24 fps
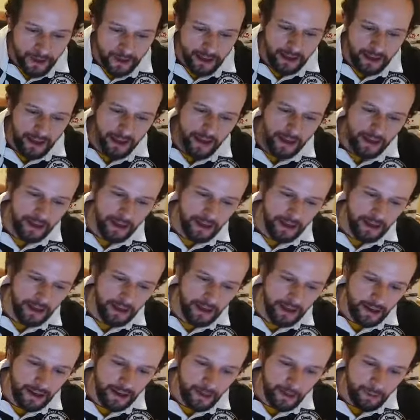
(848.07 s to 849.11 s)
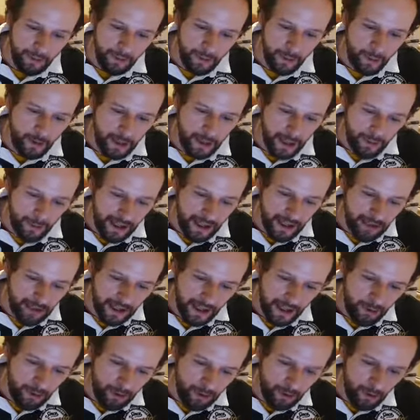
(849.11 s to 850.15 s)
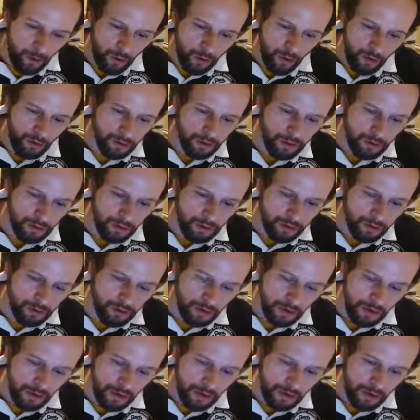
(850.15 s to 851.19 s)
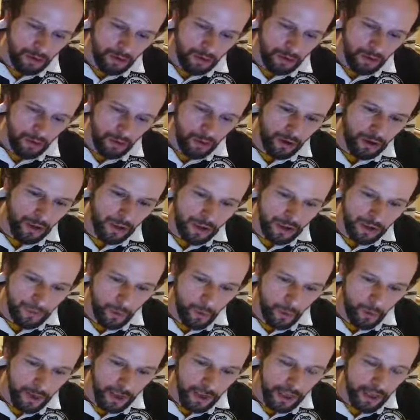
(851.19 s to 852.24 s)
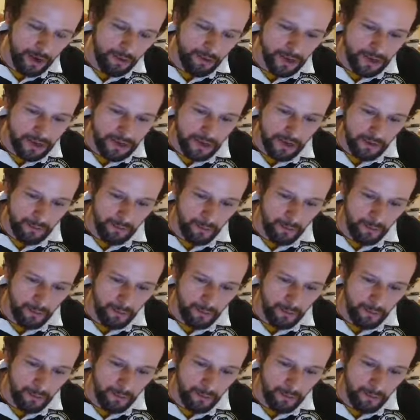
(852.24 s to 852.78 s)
É um programa que tem contos, crônicas, poemas, né?